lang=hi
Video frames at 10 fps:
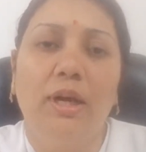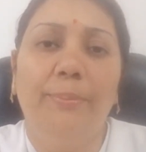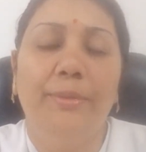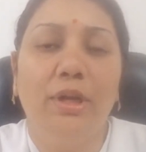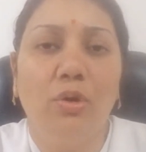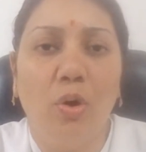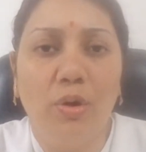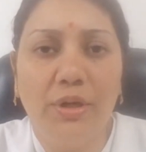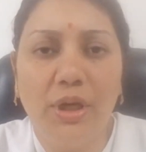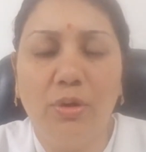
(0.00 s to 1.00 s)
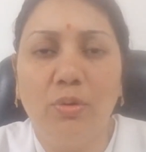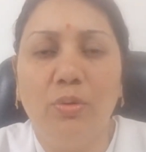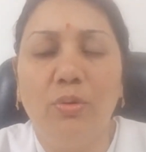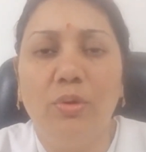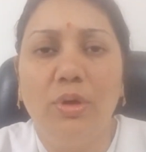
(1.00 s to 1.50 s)
अपने नौकरी को
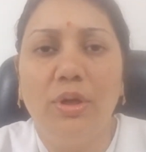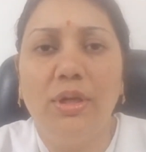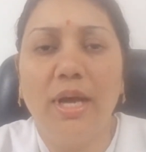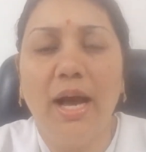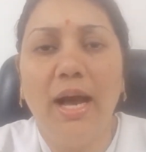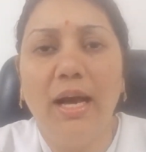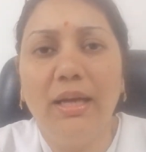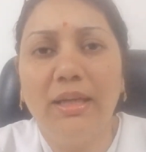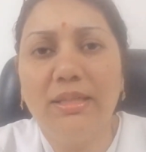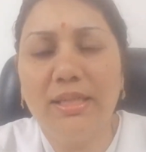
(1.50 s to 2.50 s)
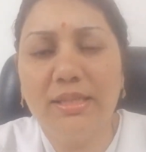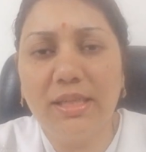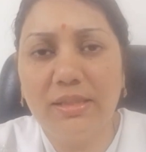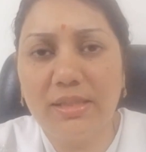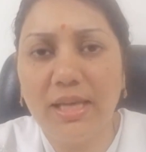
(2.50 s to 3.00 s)
या किसी
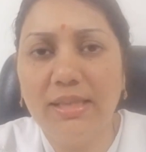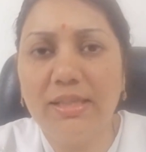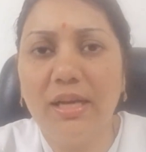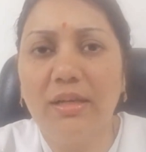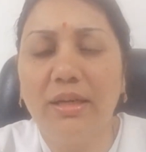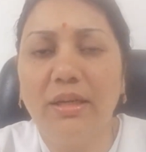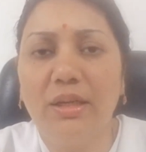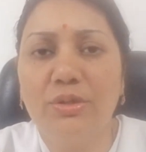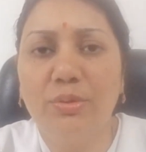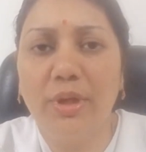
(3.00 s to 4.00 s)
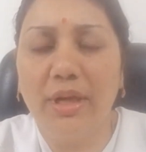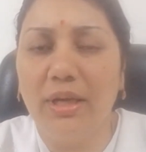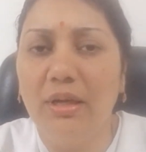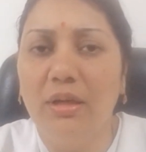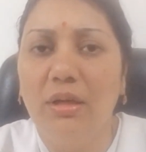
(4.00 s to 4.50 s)
संस्था से अगर ये जुड़े
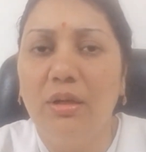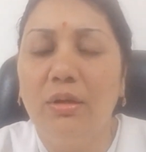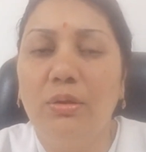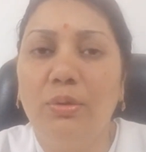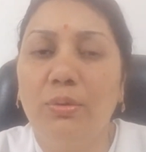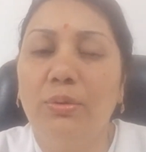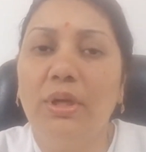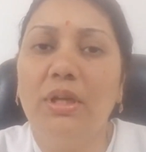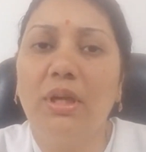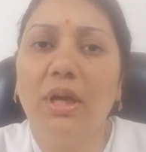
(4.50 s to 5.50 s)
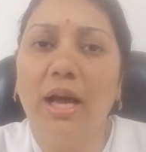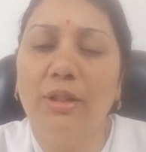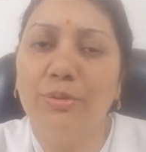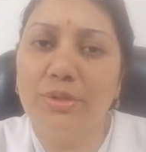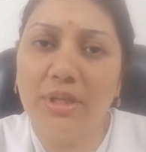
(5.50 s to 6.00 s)
हैं तो इनके
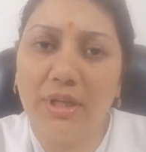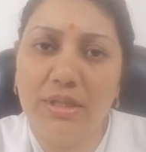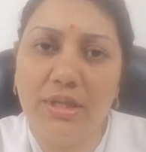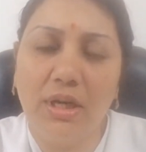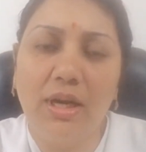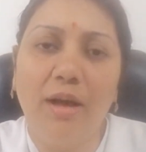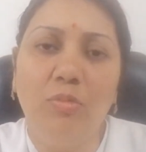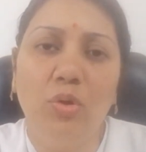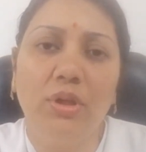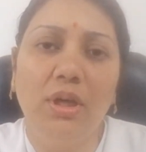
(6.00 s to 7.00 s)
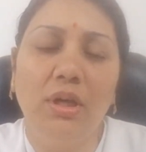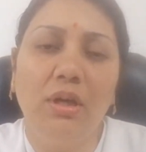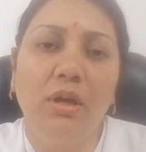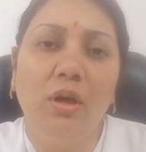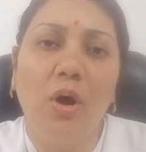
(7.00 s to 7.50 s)
हाथों से अच्छे काम होते हैं
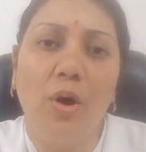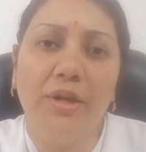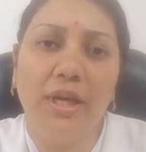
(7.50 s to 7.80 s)
और